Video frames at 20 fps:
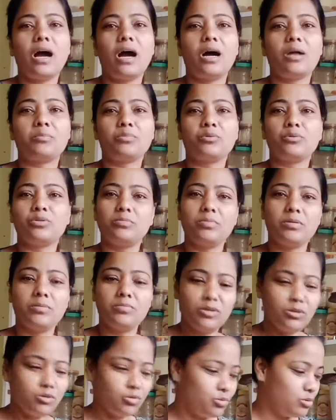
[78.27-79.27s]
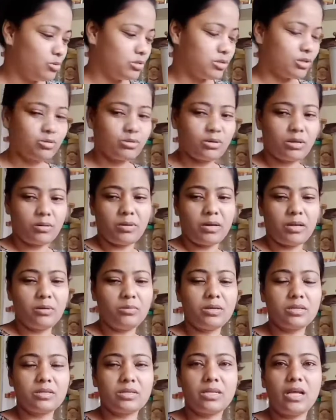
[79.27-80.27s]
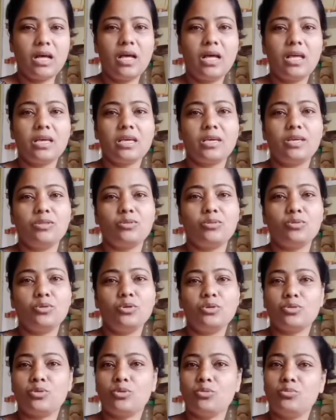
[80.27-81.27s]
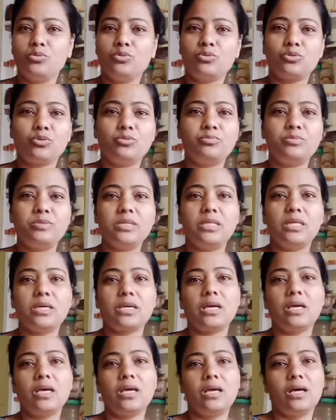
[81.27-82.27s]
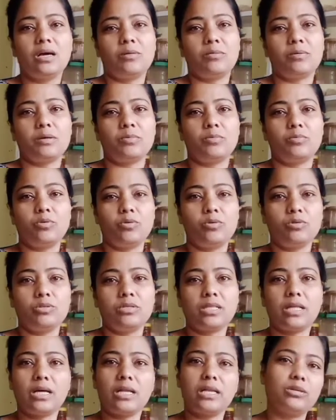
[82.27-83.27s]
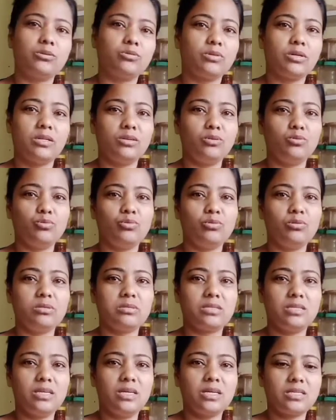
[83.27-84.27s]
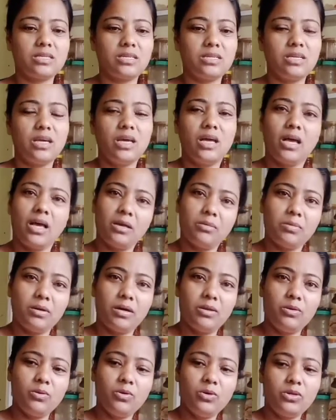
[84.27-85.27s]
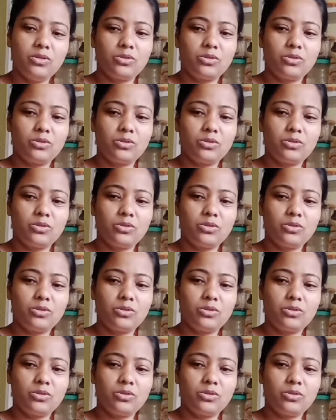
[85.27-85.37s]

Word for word: আর প্রদীপ এমনি নুডলস অতটা ভালোবাসে না কিন্তু তবু সবজি দেখে আমাকে বললো যে তাহলে একটুখানি নুডলস নিয়ে আসি আমি ভালো